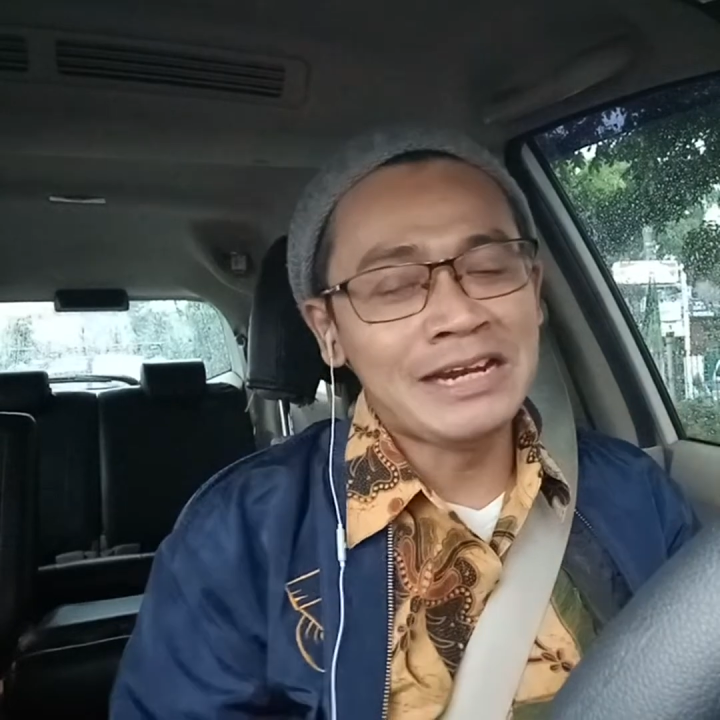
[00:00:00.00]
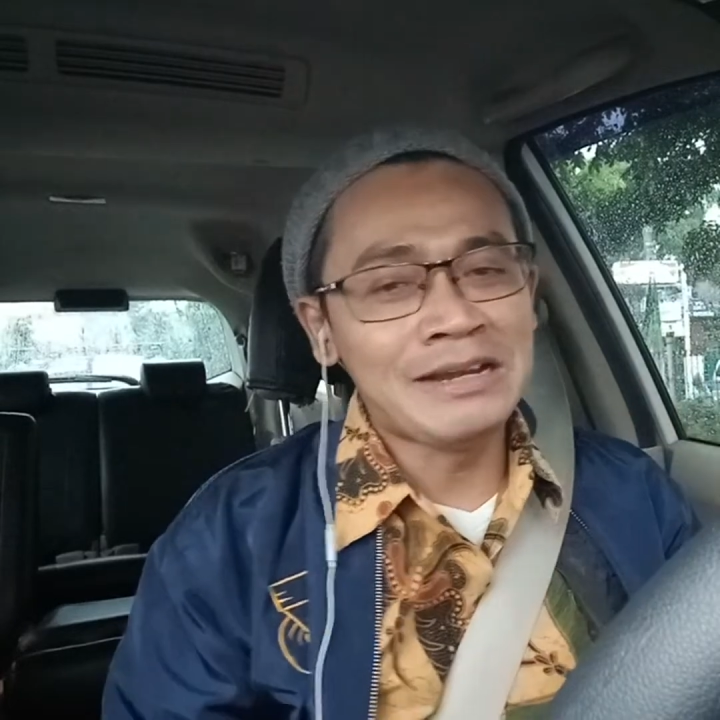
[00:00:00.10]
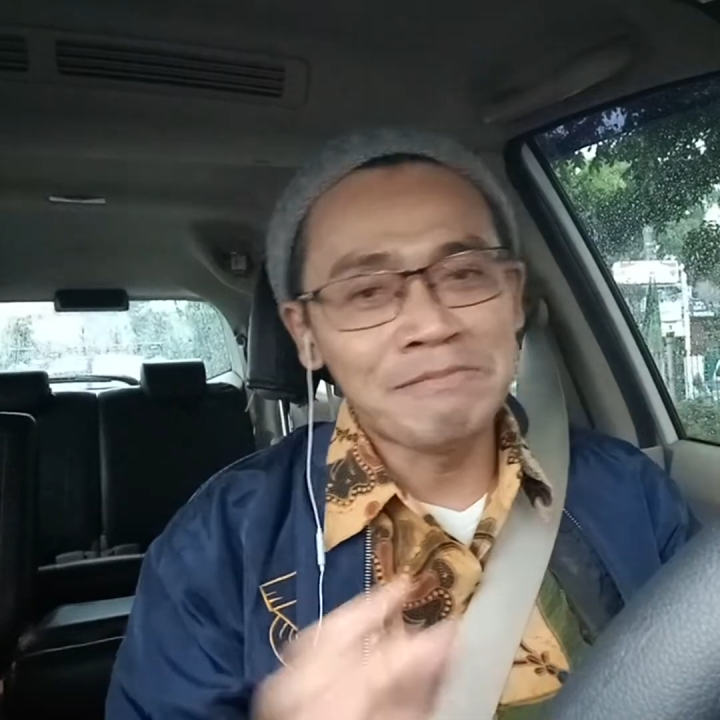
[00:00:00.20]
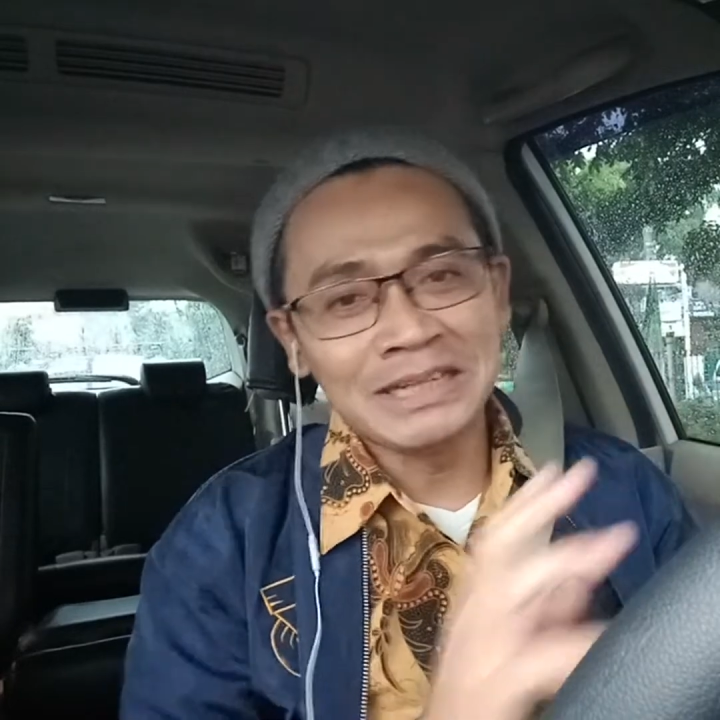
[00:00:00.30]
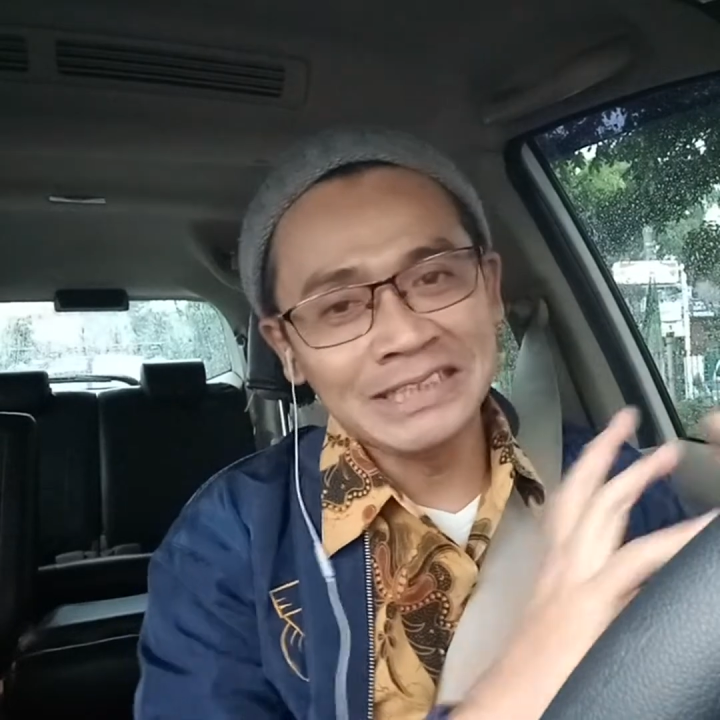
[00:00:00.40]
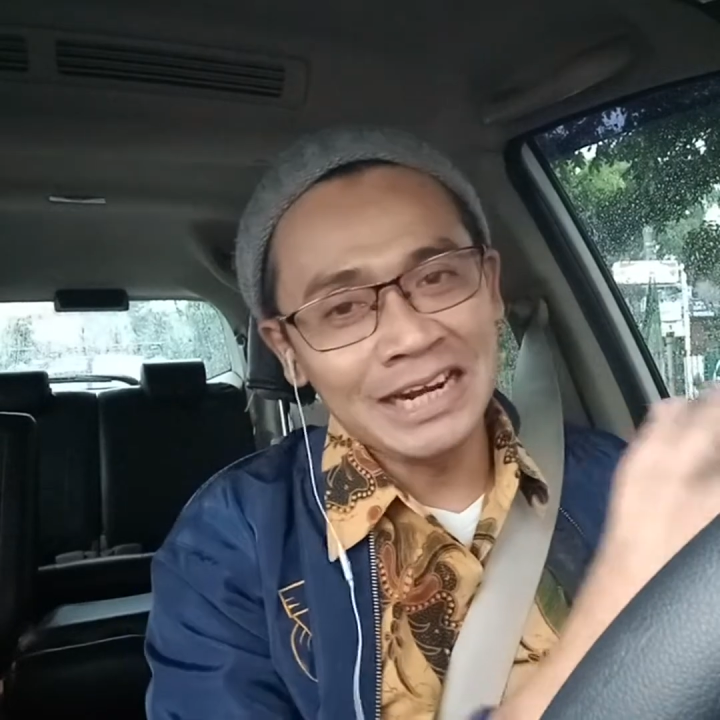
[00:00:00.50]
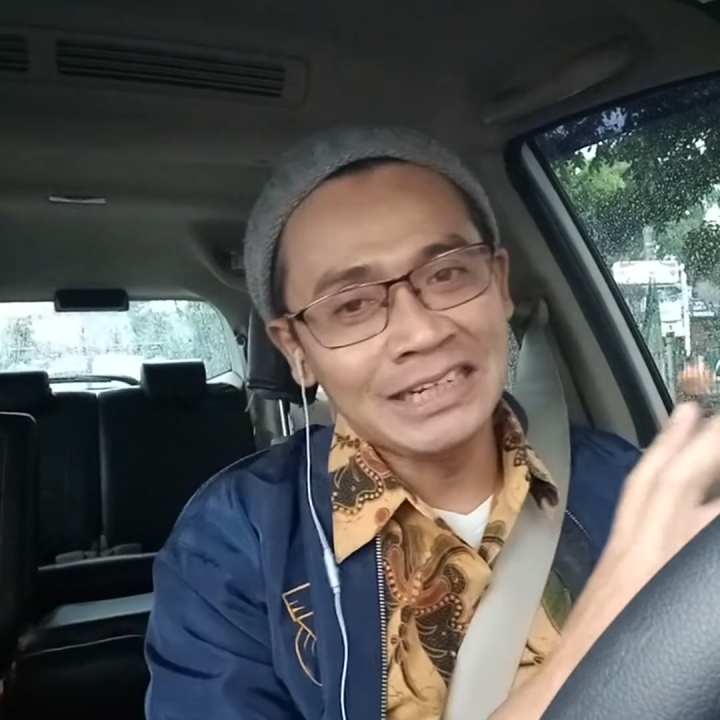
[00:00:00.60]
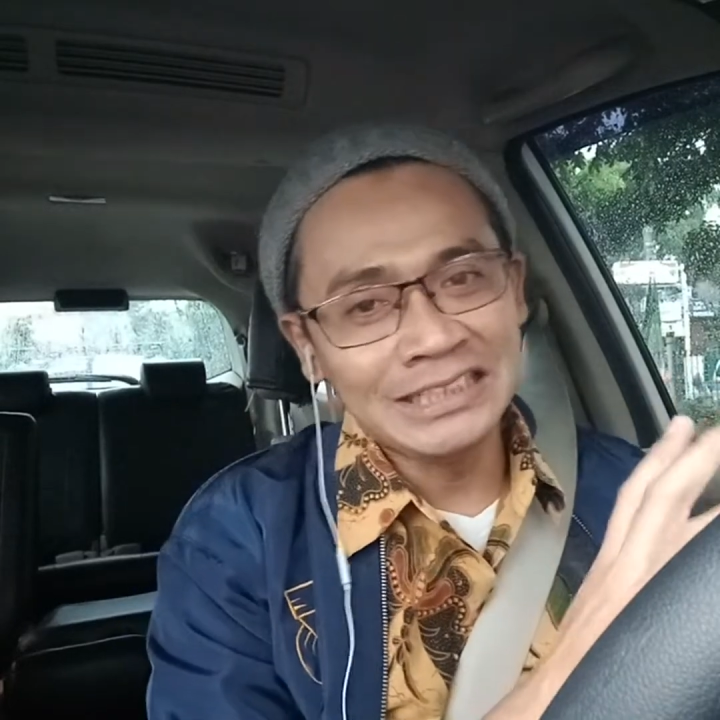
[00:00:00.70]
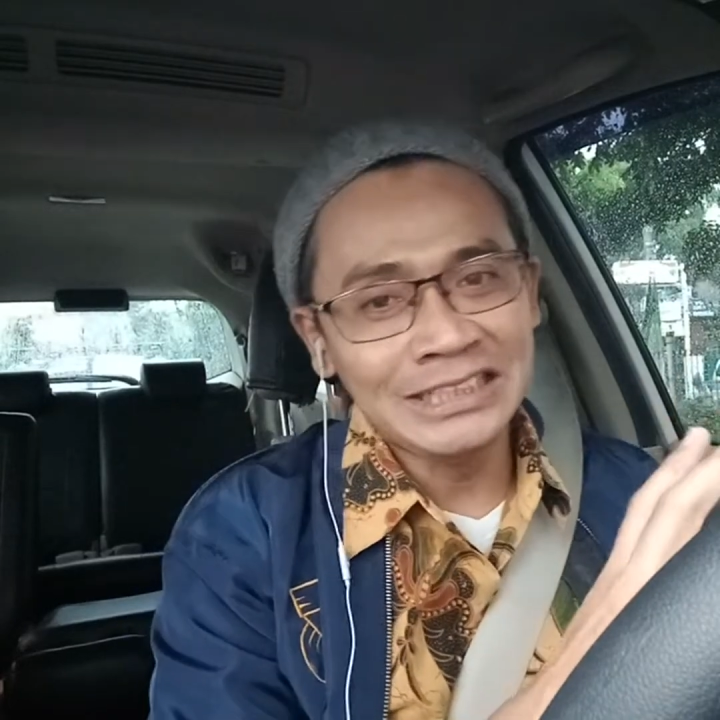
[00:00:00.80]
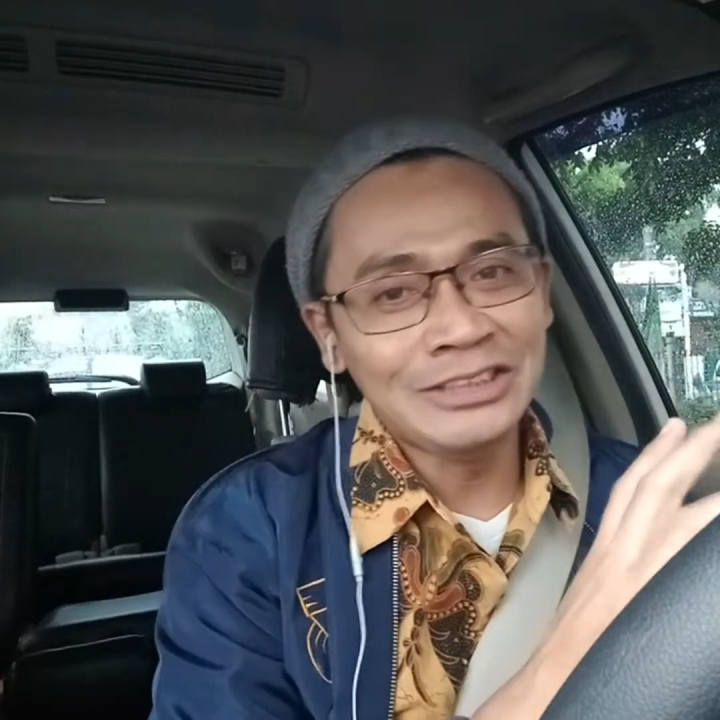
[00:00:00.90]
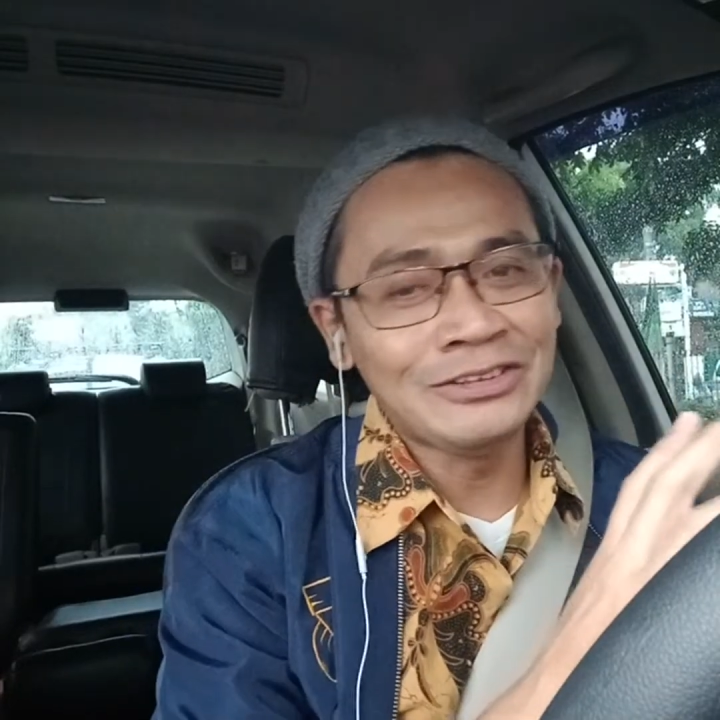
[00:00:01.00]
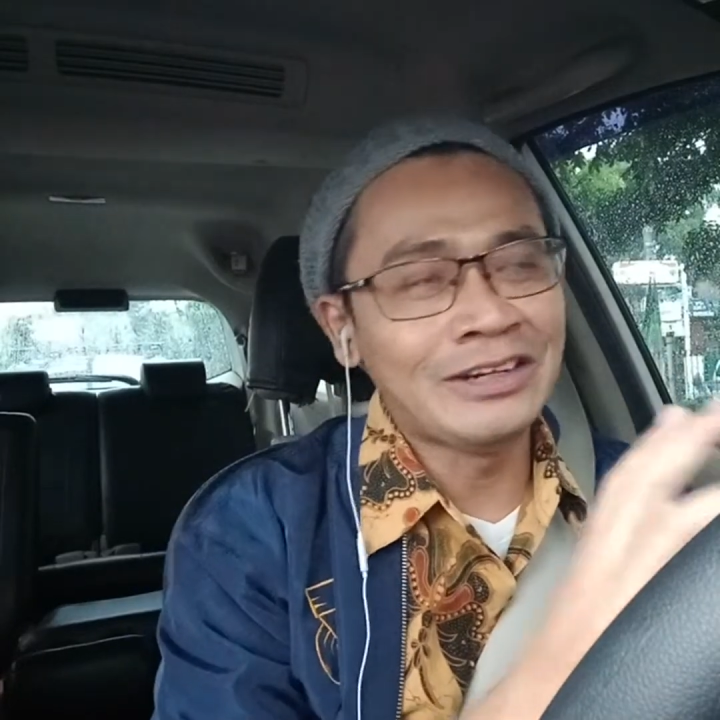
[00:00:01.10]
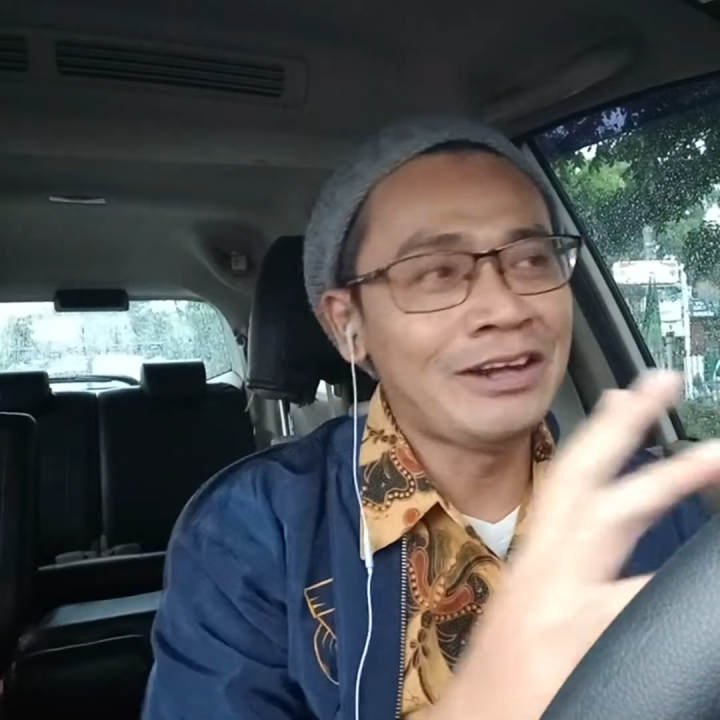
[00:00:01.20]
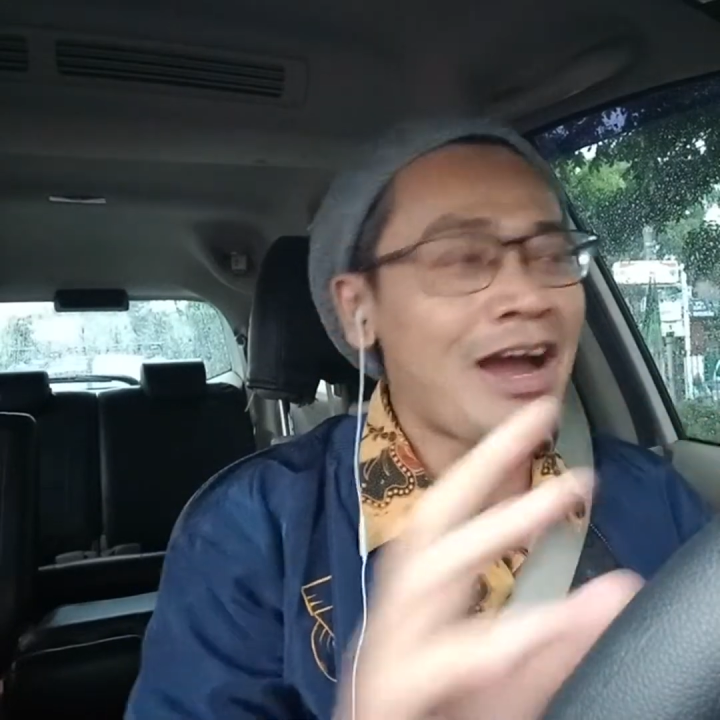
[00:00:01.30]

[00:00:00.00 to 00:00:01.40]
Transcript: ada masalah di situ ada